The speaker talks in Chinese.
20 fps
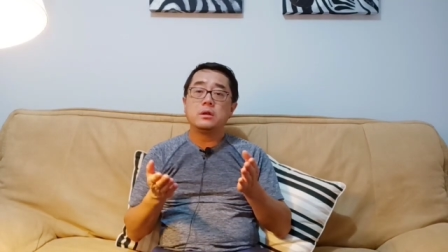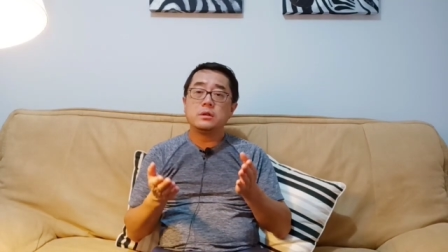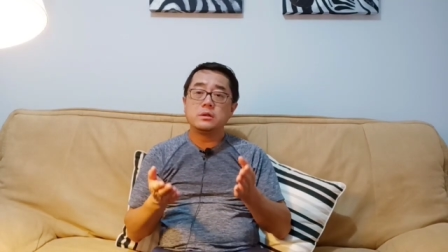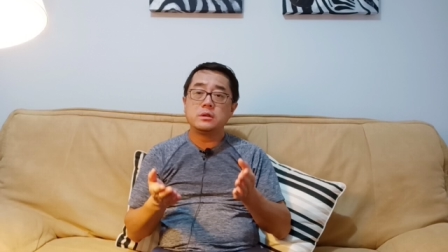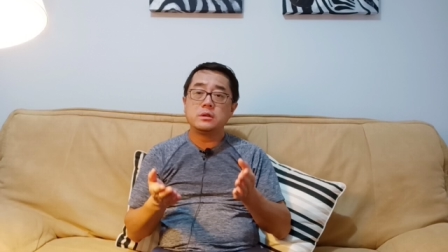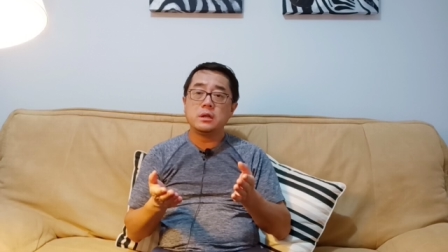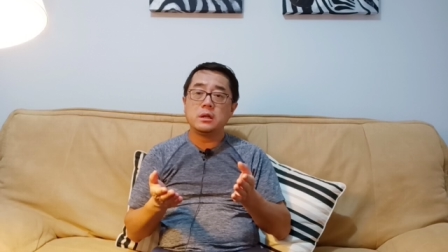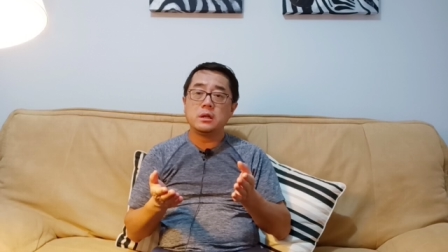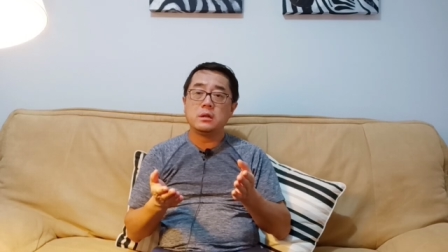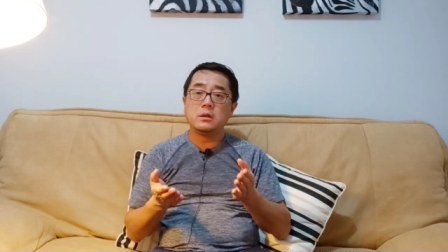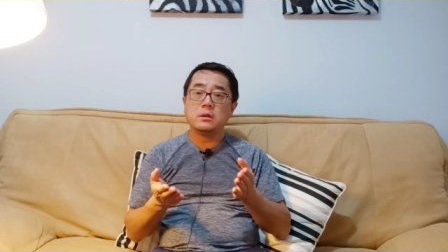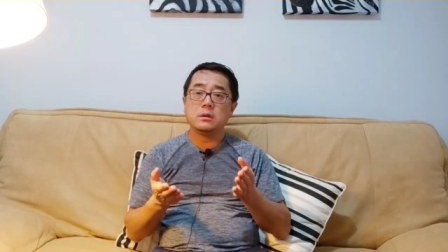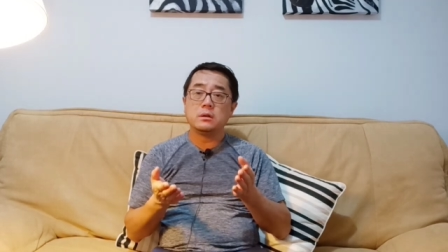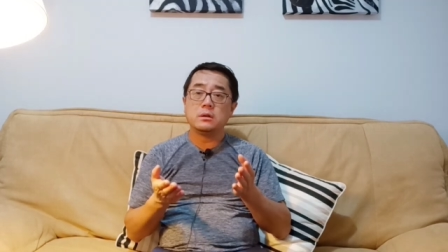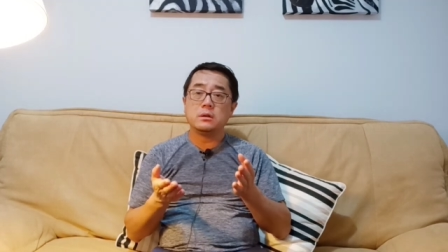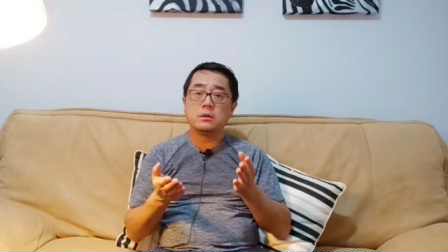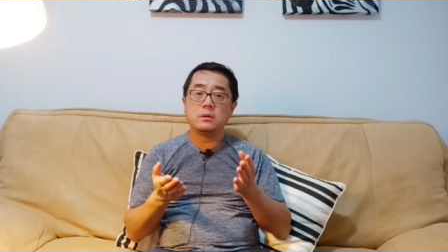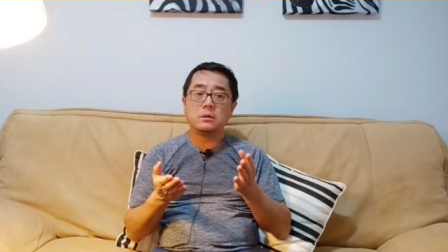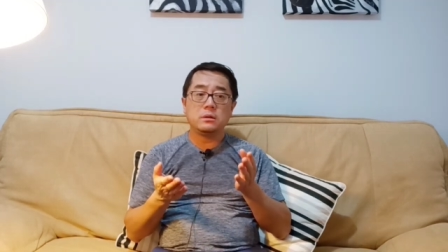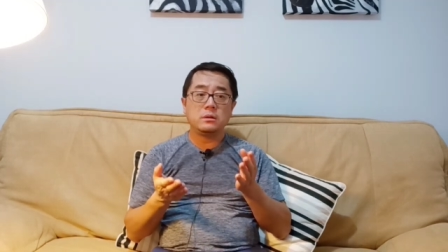这
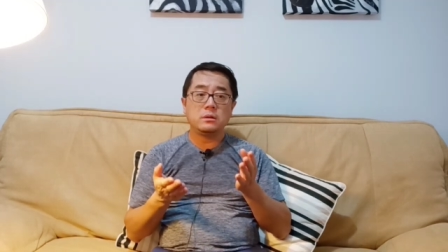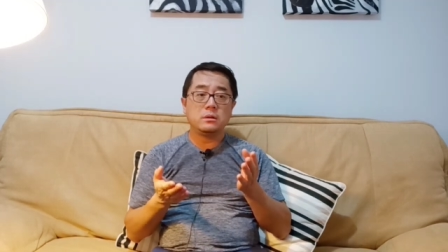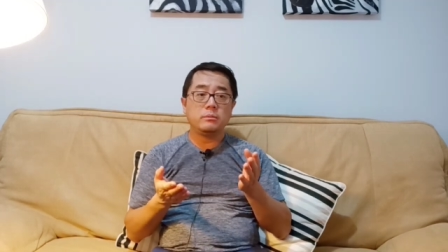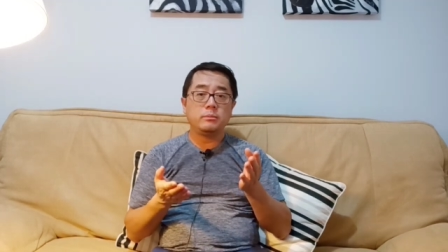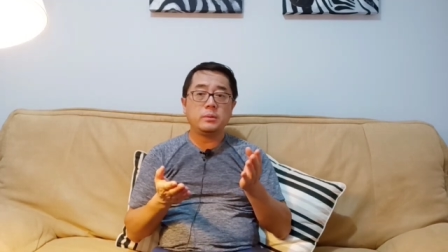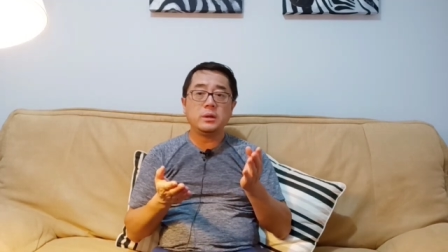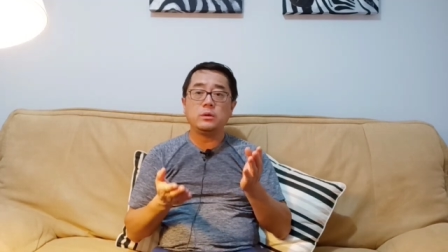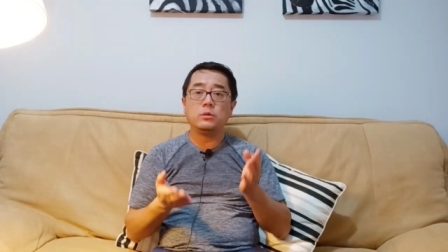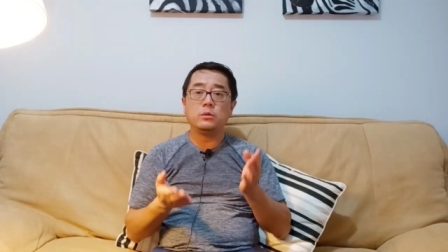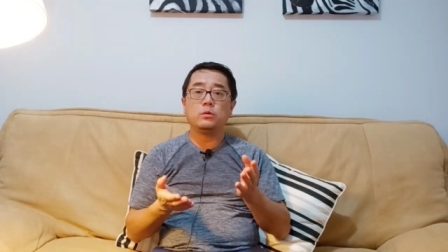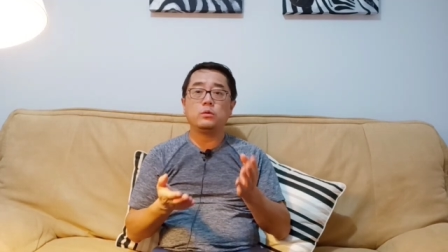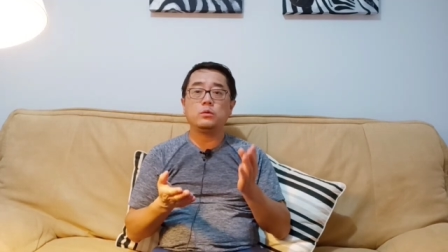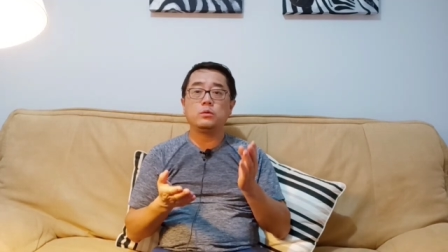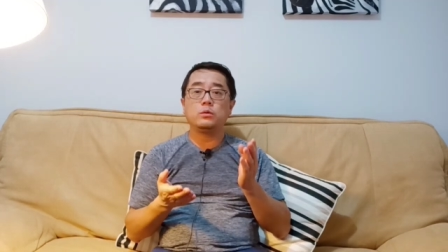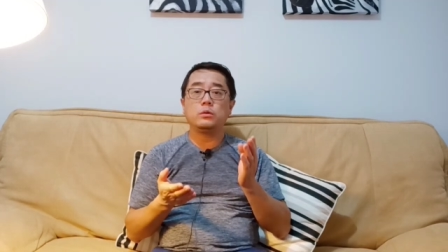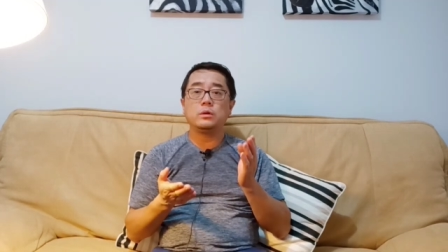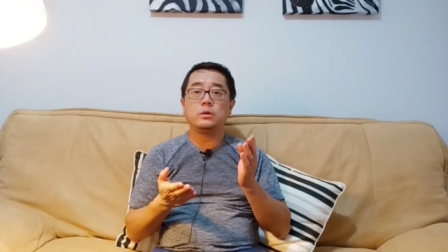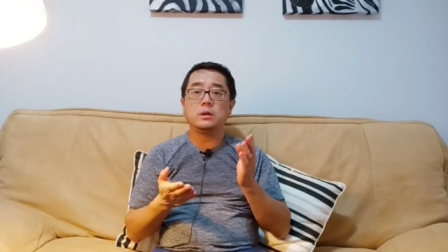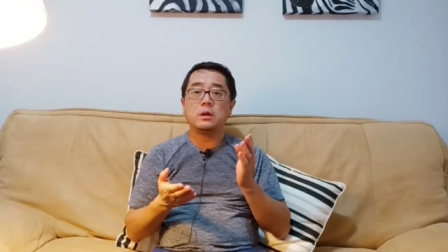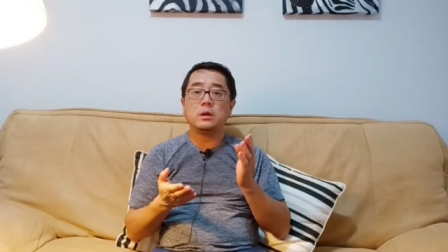个病
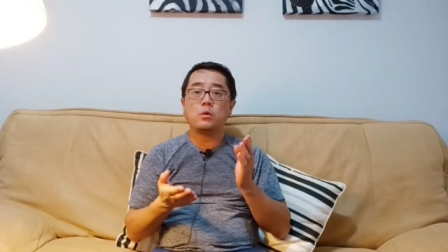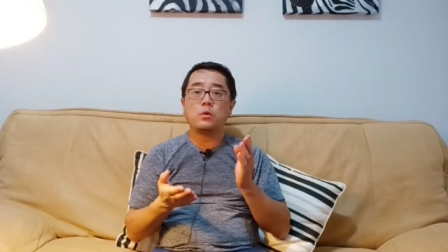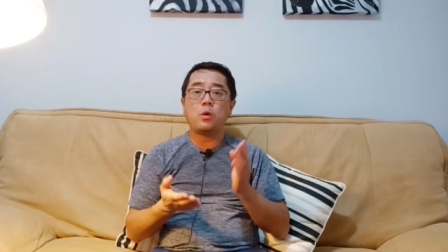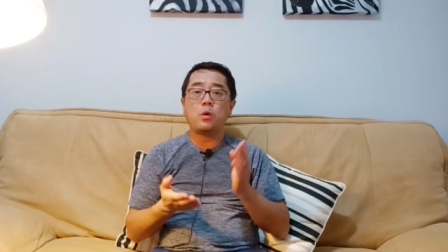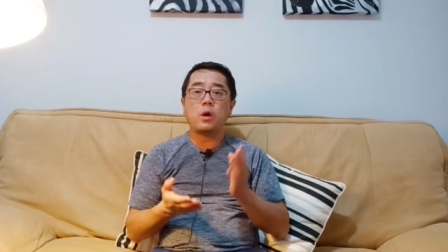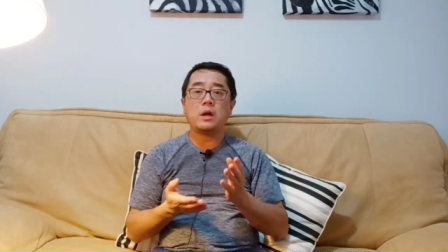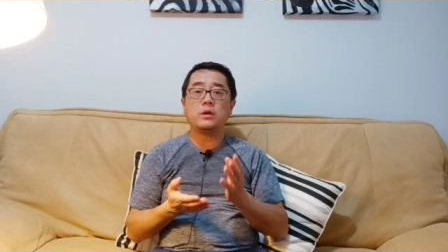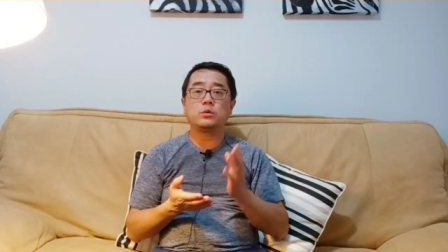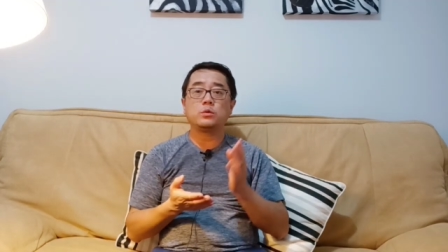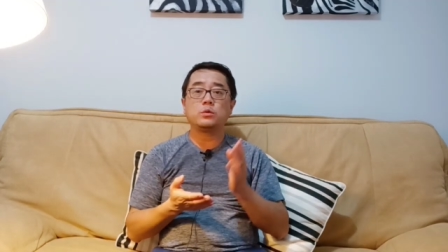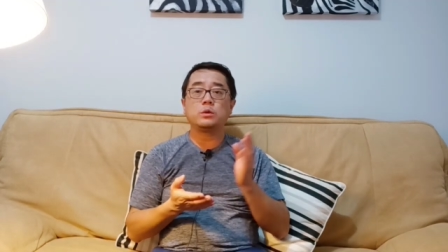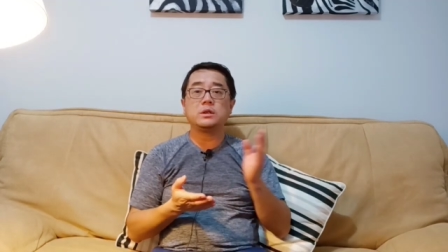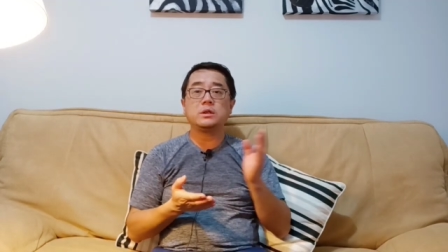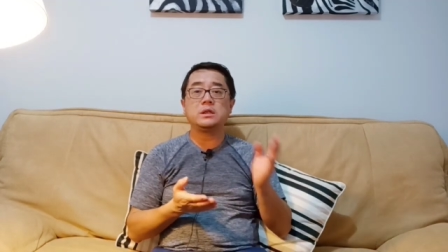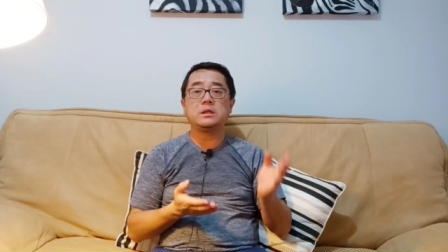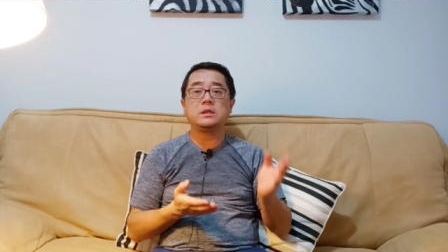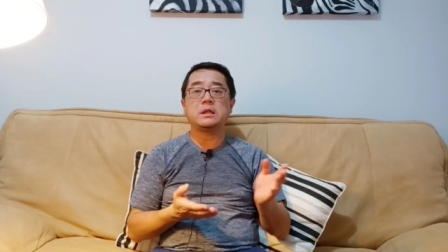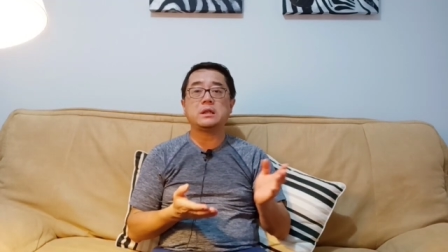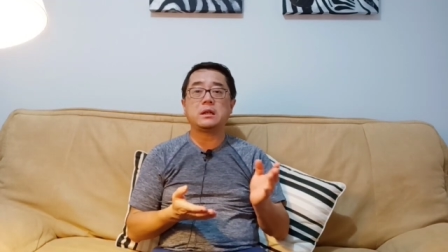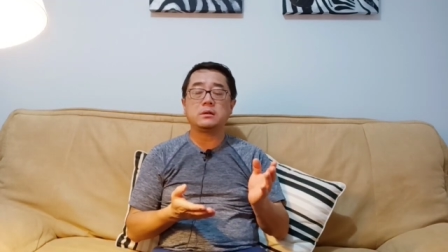毒快速的
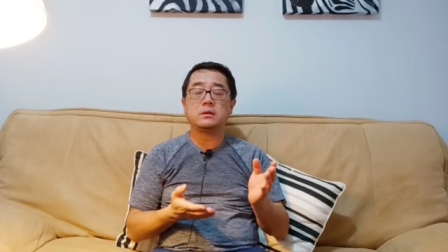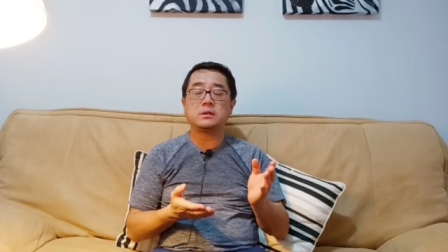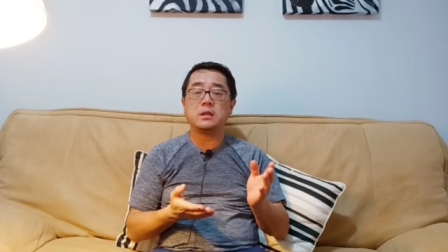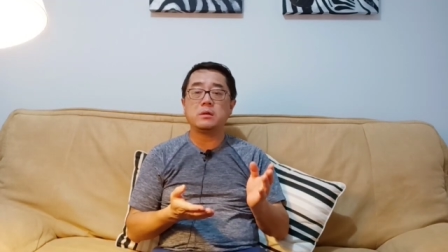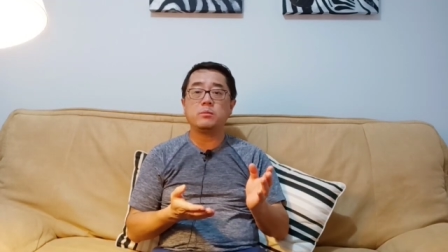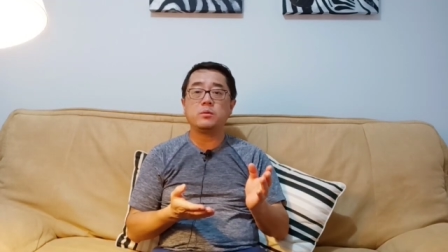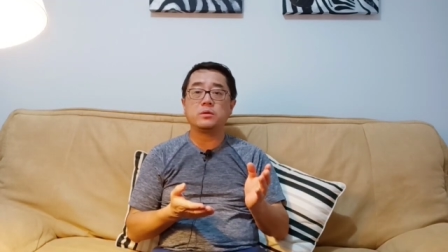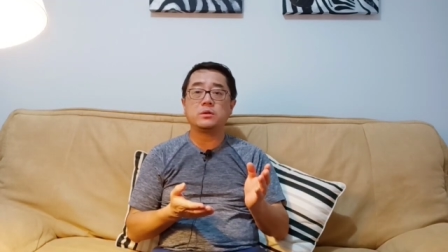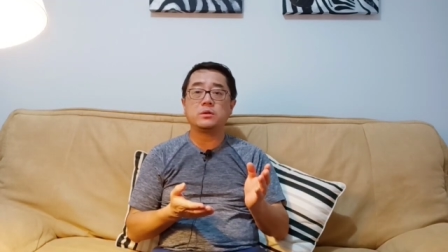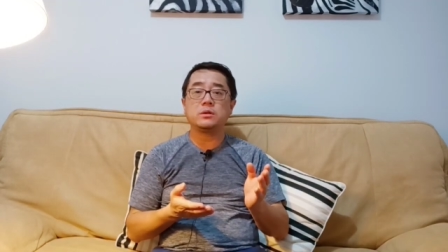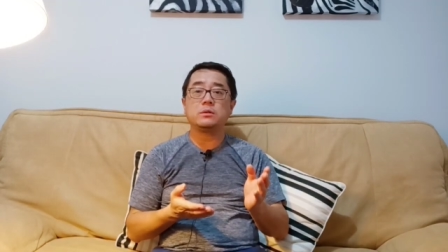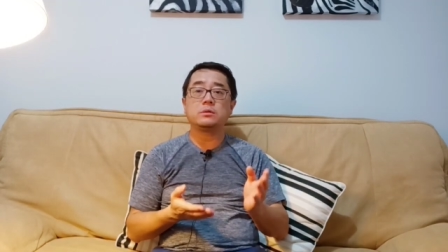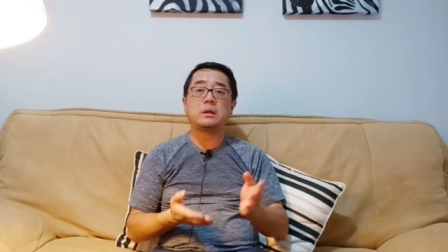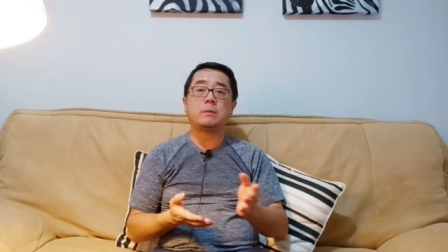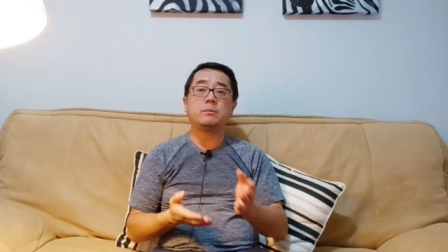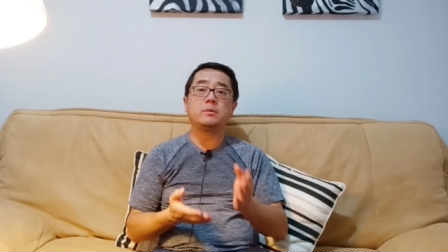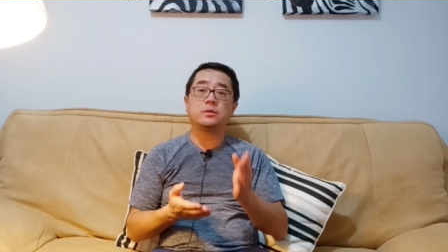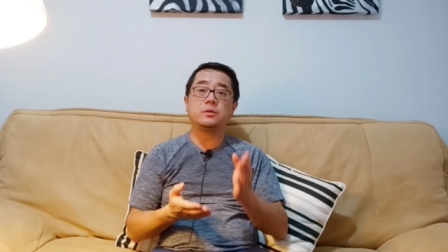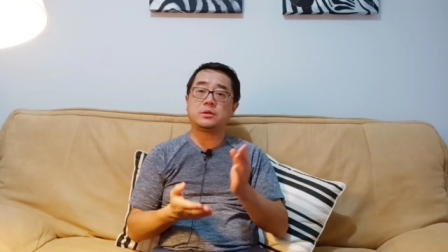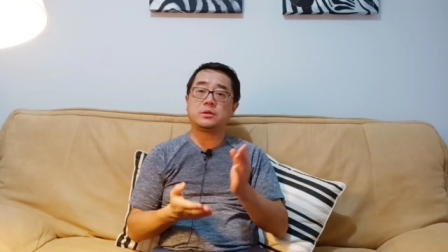进展到这一步之后，他
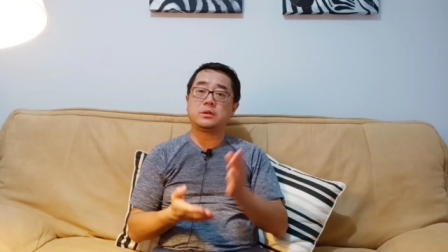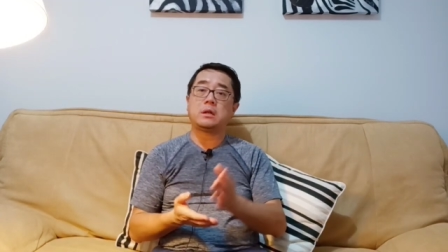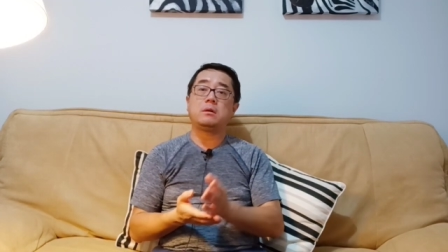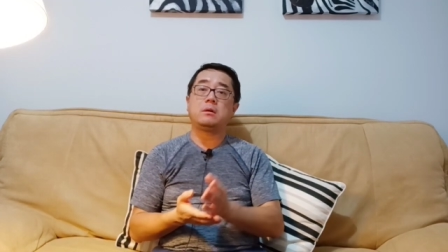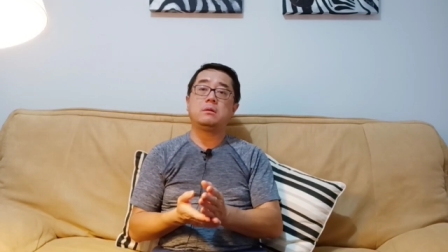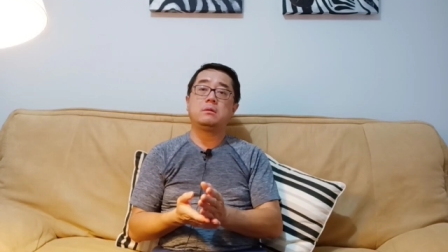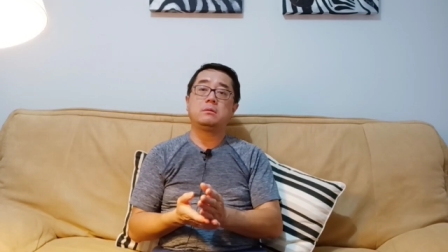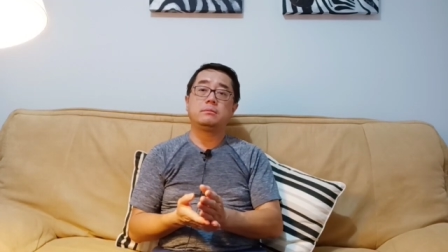们就知道